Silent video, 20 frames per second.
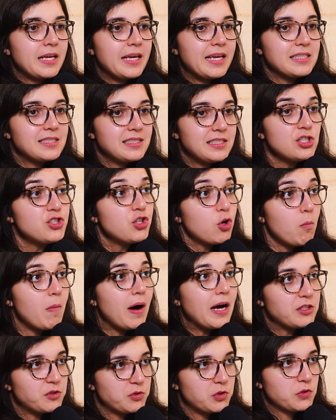exijam
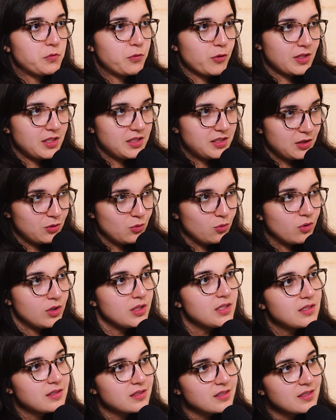mais dos seus
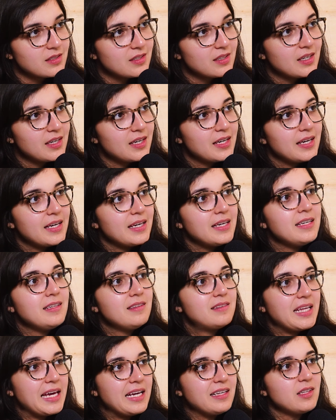fornecedores,
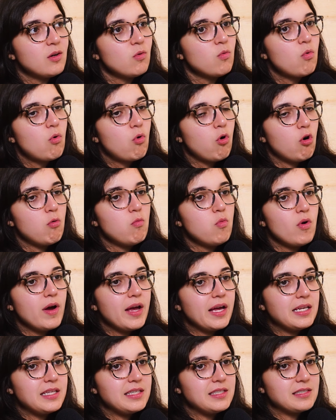entendam como
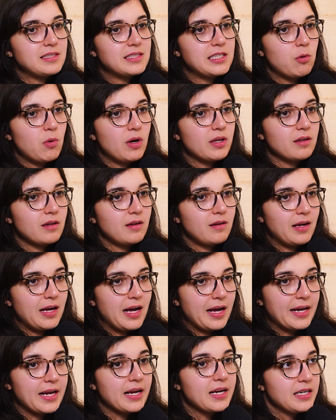eles estão
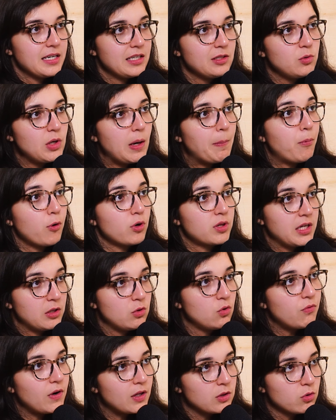agregando e
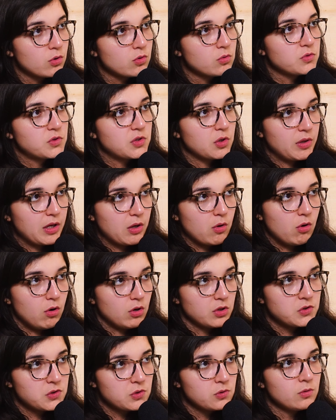aportando valor no seu
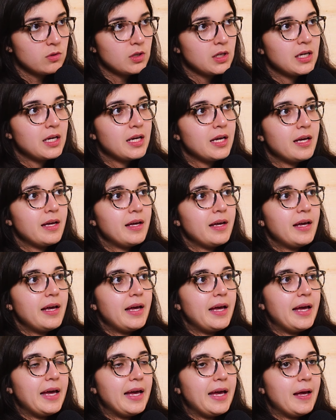negócio.
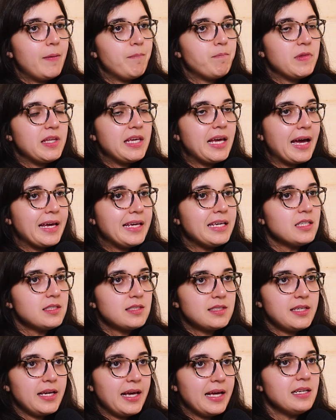É, e aí,
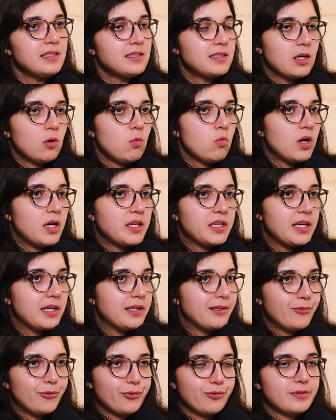se eles estão
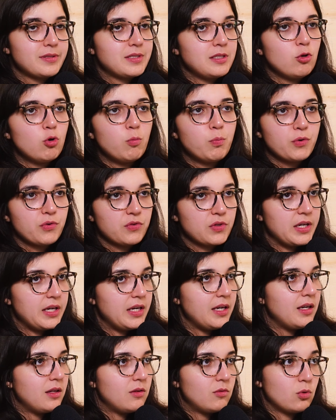ganhando
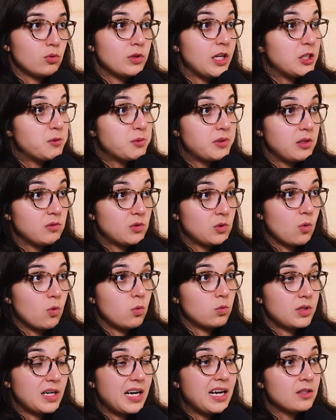5% ou 10% do seu
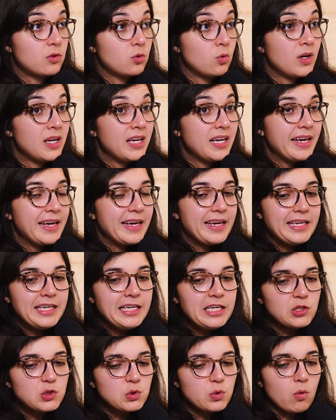contrato,
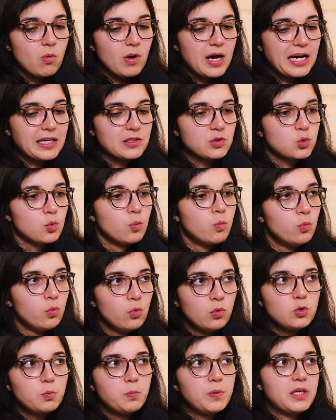isso é um gasto
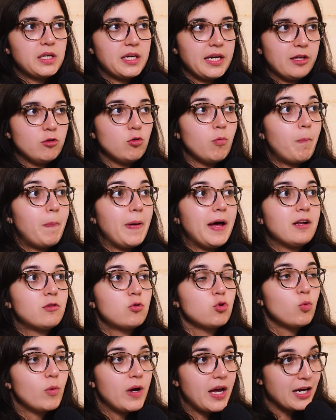muito pequeno
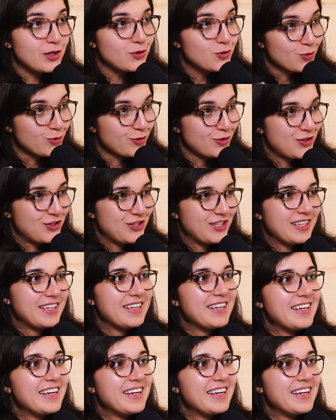perto de um reajuste,